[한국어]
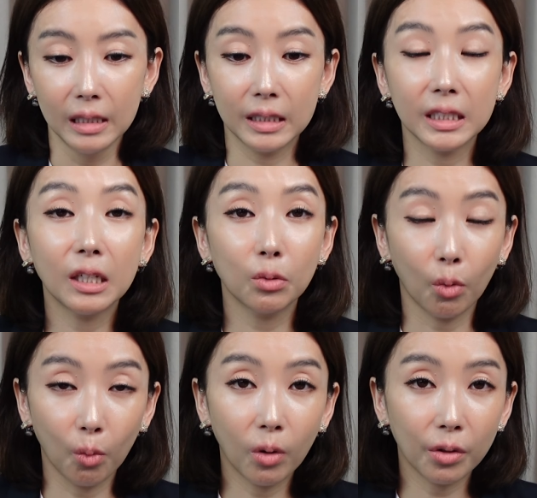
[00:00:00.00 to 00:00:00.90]
지난
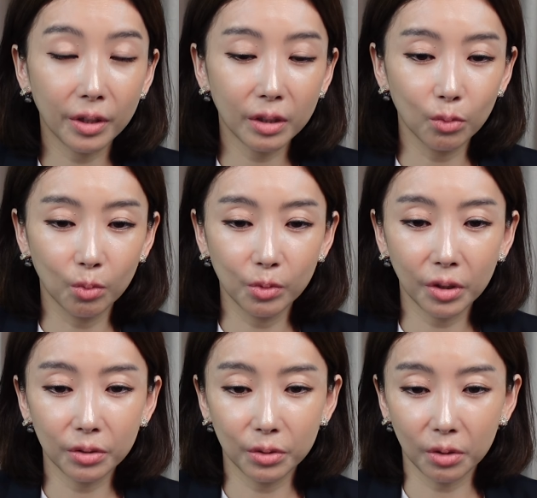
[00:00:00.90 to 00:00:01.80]
5월에
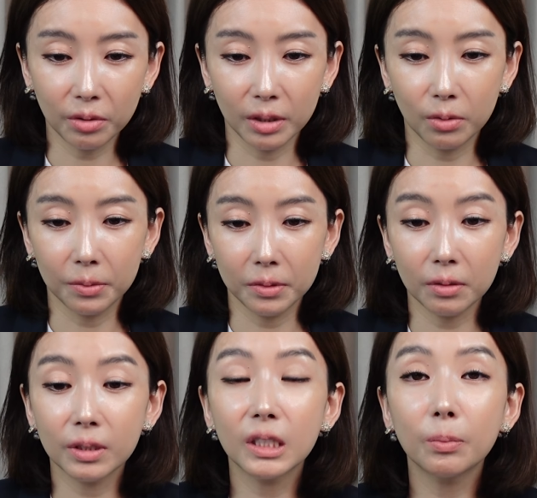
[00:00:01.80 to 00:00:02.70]
노무현 전
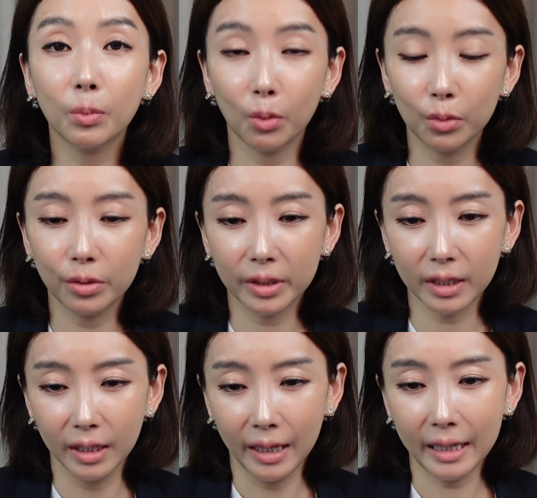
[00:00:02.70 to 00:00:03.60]
대통령
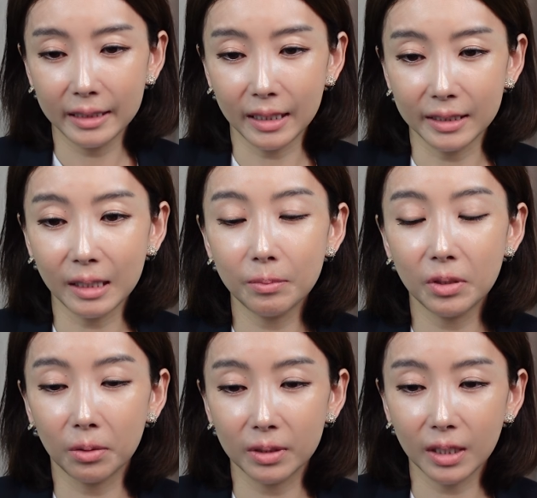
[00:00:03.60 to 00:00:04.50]
15주기 행사
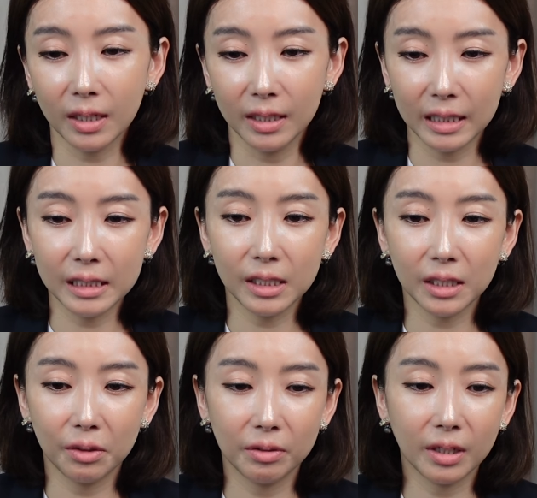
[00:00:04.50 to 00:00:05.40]
참석자 일시
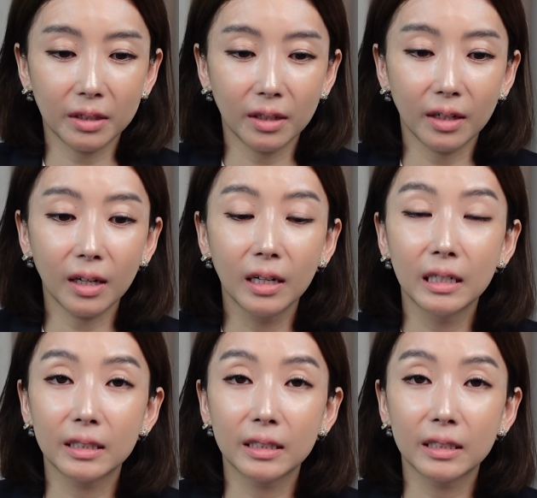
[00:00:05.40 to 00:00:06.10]
귀국했다가